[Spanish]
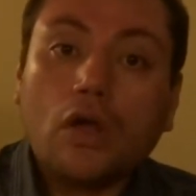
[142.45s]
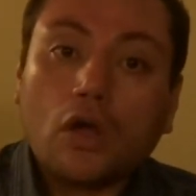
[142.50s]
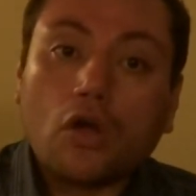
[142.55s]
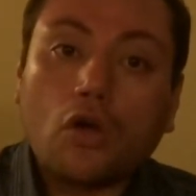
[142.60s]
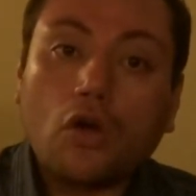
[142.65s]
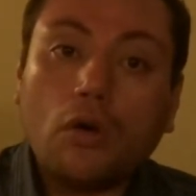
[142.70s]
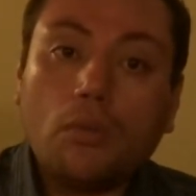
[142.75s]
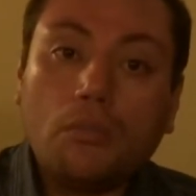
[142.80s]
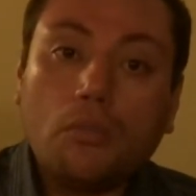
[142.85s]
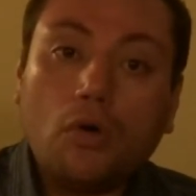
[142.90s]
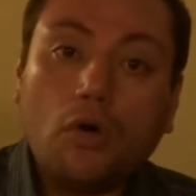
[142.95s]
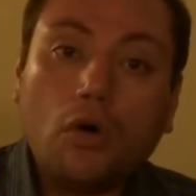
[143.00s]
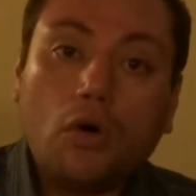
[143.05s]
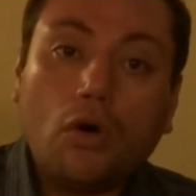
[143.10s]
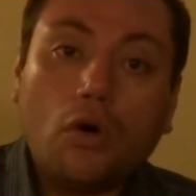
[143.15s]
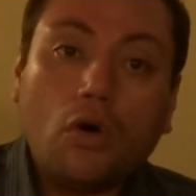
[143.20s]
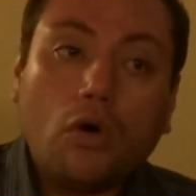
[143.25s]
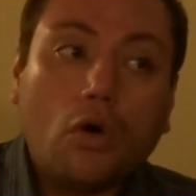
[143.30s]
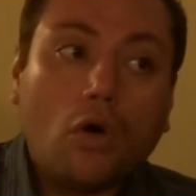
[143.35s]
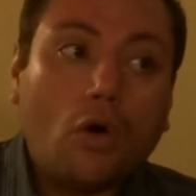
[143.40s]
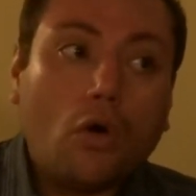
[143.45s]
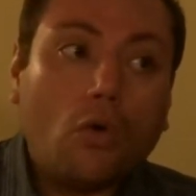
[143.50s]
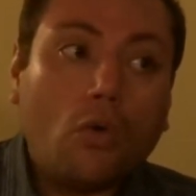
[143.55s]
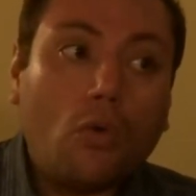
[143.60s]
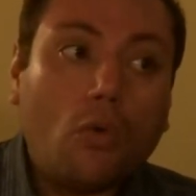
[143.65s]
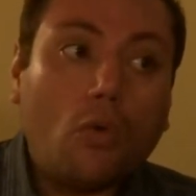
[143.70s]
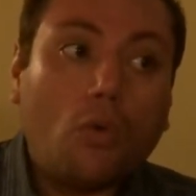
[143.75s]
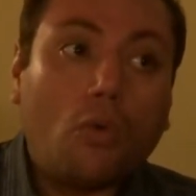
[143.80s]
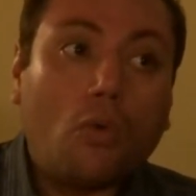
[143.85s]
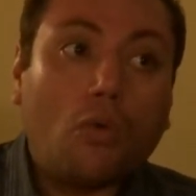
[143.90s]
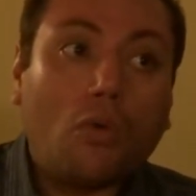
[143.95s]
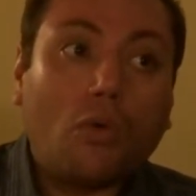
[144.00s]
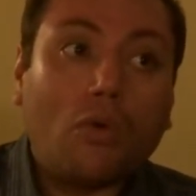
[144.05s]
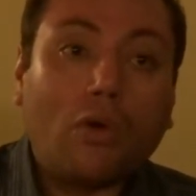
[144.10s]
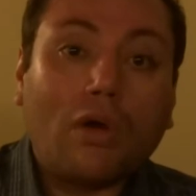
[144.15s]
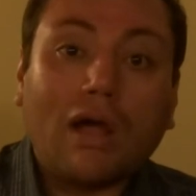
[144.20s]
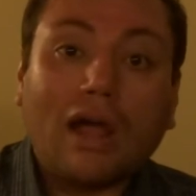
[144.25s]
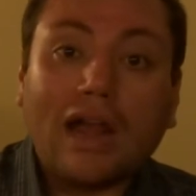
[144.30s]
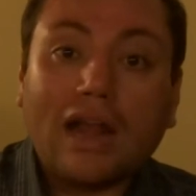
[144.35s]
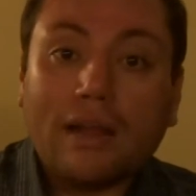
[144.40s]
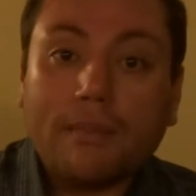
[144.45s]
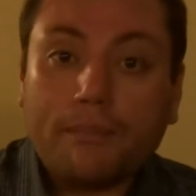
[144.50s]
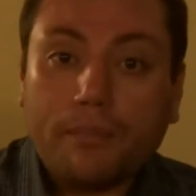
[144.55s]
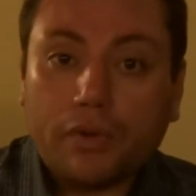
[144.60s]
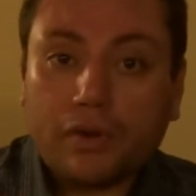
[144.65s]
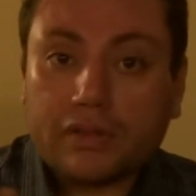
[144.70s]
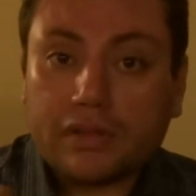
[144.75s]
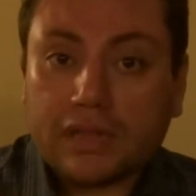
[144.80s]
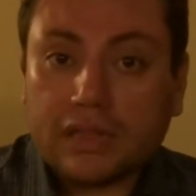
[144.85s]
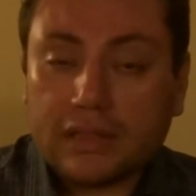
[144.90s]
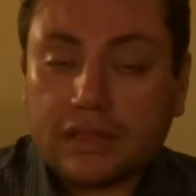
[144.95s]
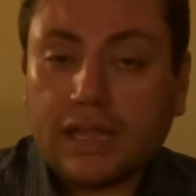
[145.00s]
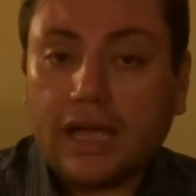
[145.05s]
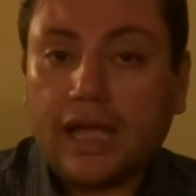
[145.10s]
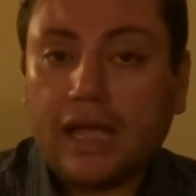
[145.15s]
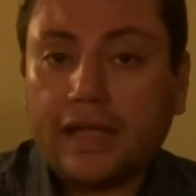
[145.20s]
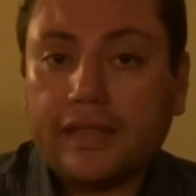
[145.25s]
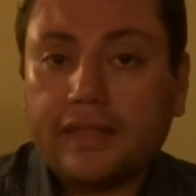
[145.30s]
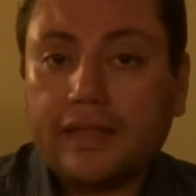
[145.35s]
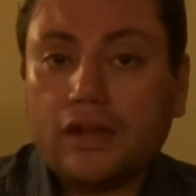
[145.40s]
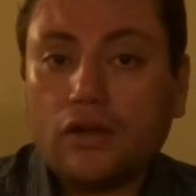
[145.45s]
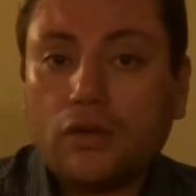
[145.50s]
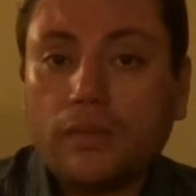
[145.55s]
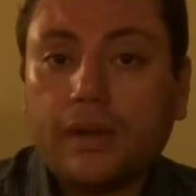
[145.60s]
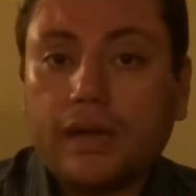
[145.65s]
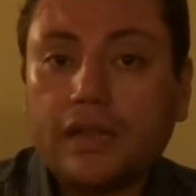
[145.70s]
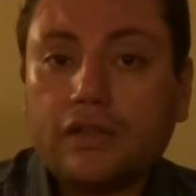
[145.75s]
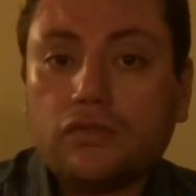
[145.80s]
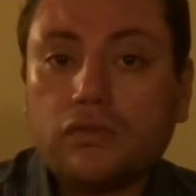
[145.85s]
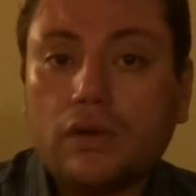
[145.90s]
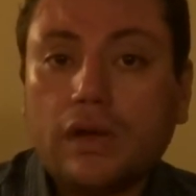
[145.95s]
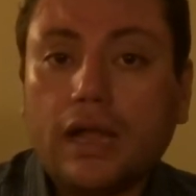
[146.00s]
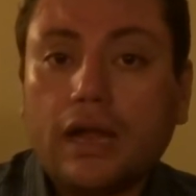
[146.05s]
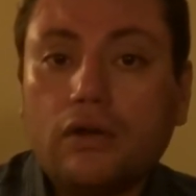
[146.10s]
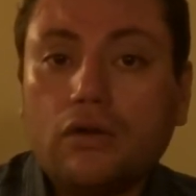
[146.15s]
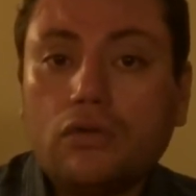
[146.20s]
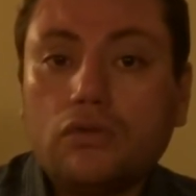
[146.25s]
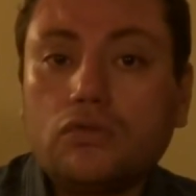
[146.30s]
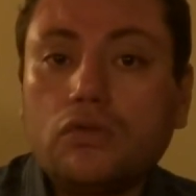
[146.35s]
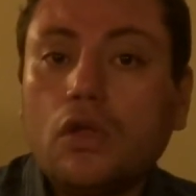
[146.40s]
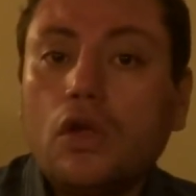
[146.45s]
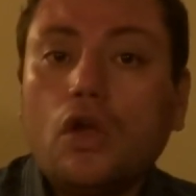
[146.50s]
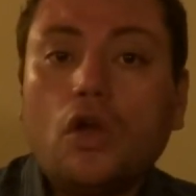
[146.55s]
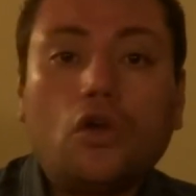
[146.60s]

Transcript: cómo un gran porcentaje de los venezolanos